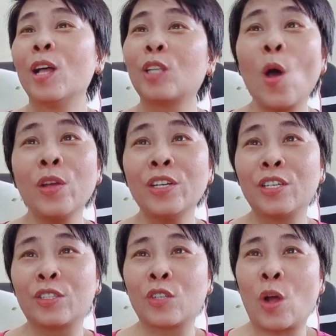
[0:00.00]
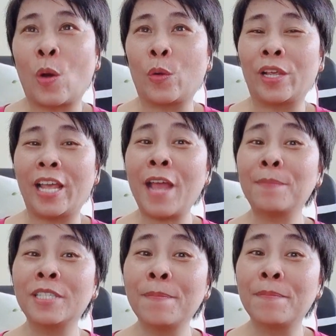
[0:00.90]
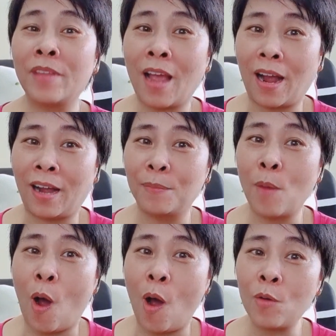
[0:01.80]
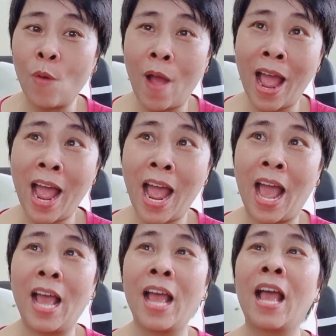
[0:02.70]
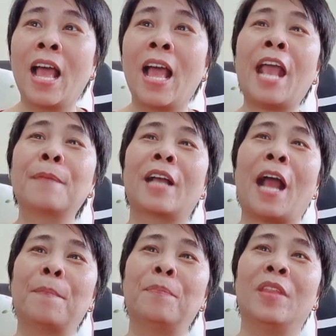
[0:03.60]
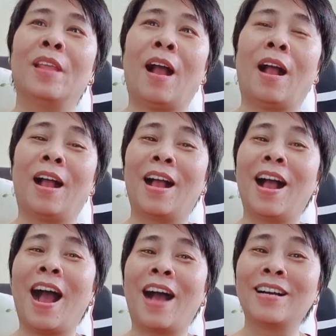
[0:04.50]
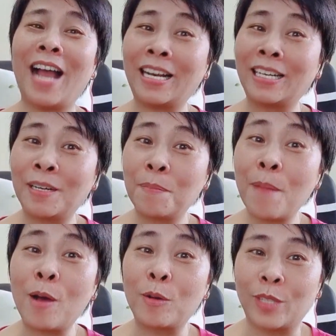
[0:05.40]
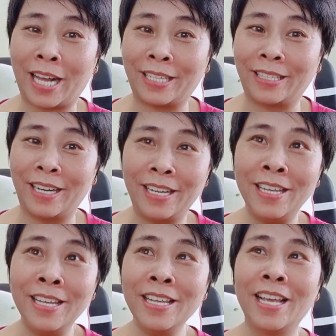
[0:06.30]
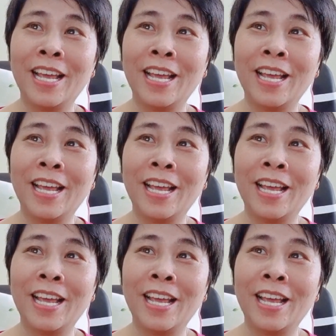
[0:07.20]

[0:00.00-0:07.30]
thôi được rồi em chấp nhận bỏ qua em cảm nhận ở anh bao thành ý